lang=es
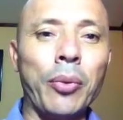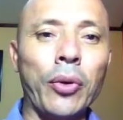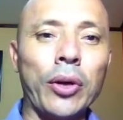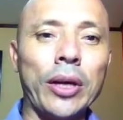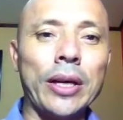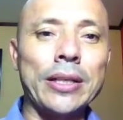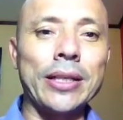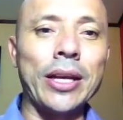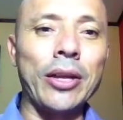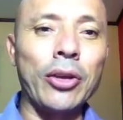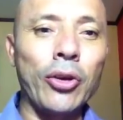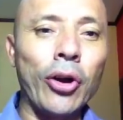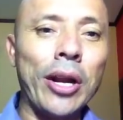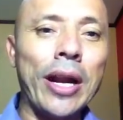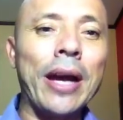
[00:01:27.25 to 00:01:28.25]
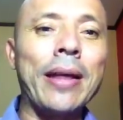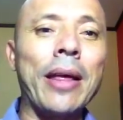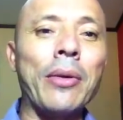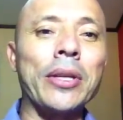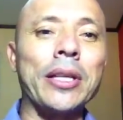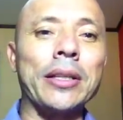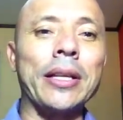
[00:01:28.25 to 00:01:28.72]
Porque si Dios le ha
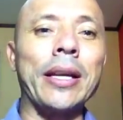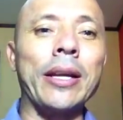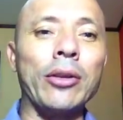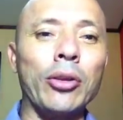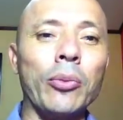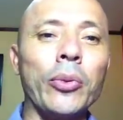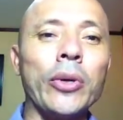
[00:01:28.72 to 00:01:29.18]
dado este talento,